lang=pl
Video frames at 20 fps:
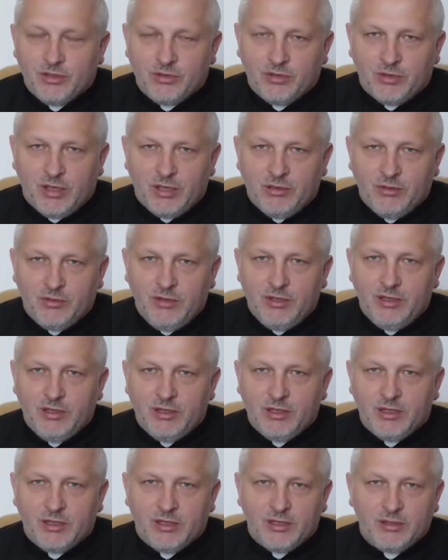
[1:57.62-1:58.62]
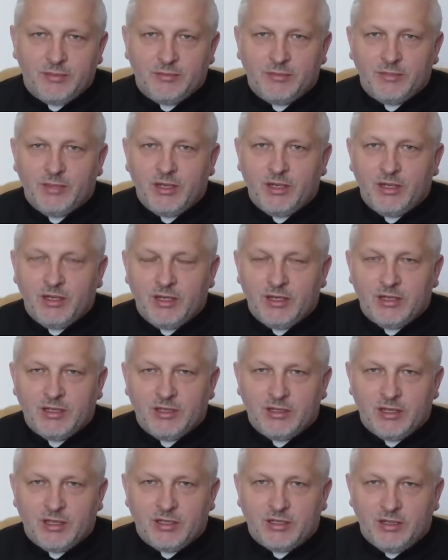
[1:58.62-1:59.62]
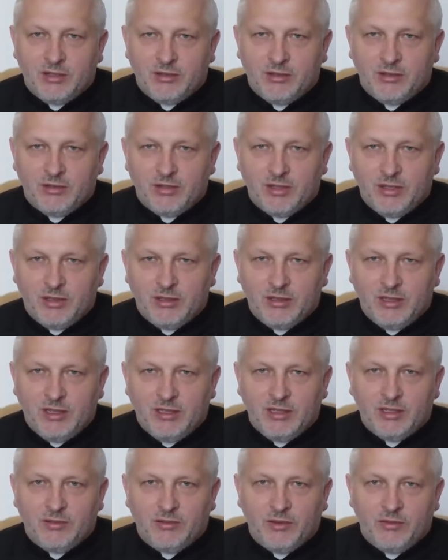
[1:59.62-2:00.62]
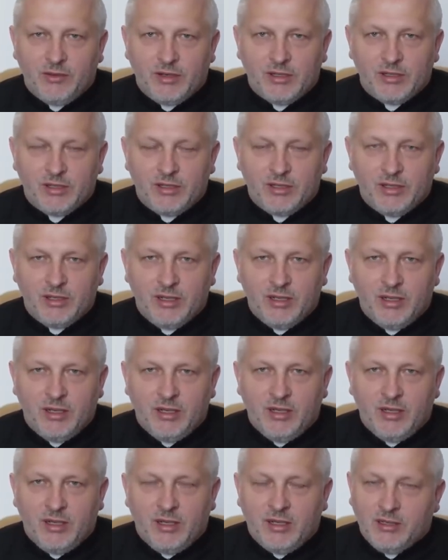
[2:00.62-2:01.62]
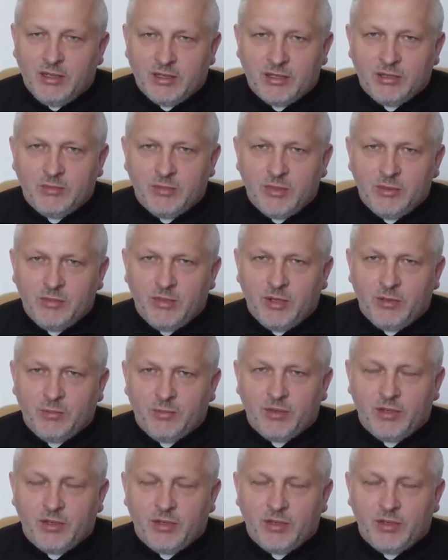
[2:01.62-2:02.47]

szukano winnych, zaczęto się denerwować, na czym by miał